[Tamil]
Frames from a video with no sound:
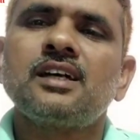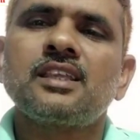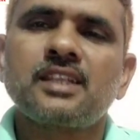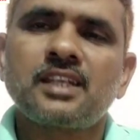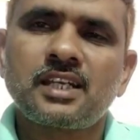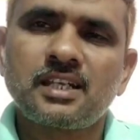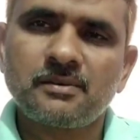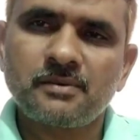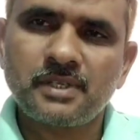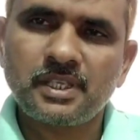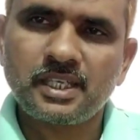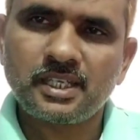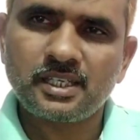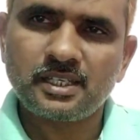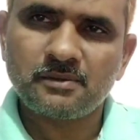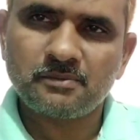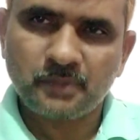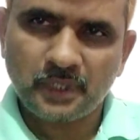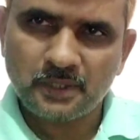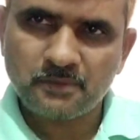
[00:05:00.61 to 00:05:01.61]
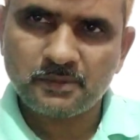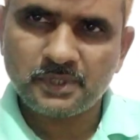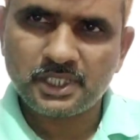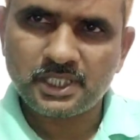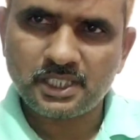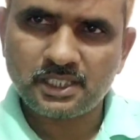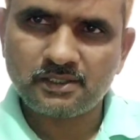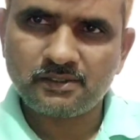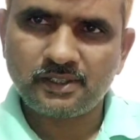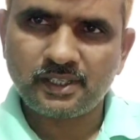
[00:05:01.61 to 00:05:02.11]
அதை நல்லபடியாக
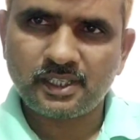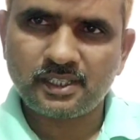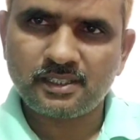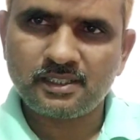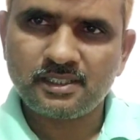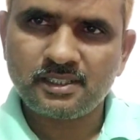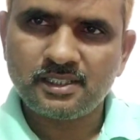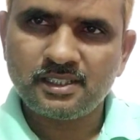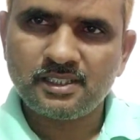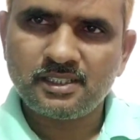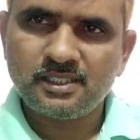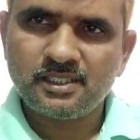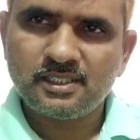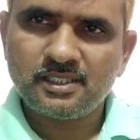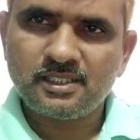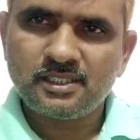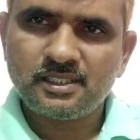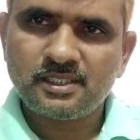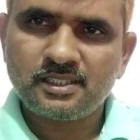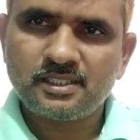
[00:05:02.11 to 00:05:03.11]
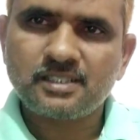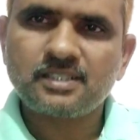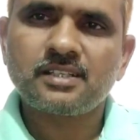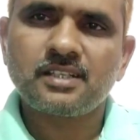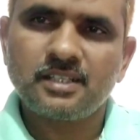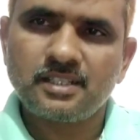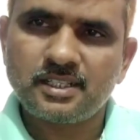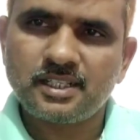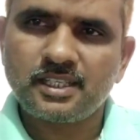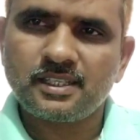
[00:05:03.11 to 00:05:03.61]
பயன்படுத்திக்குவேன்
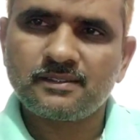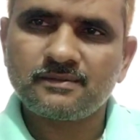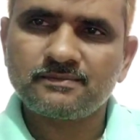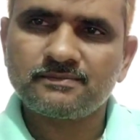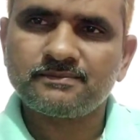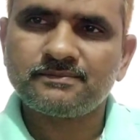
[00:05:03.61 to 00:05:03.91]
நன்றி